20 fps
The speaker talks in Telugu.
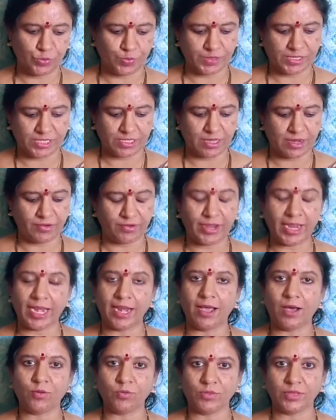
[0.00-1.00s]
చూపిస్తాను
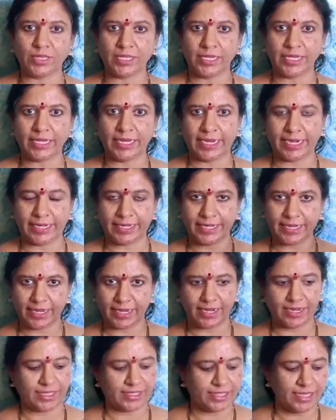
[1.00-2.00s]
ఎలా ఉంది ఏంటి
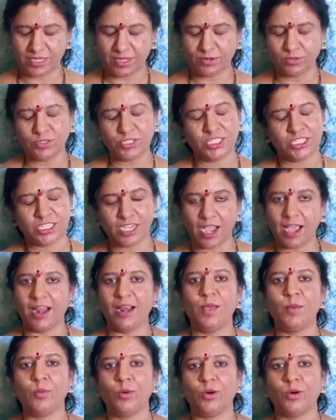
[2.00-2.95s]
అనేది చాలా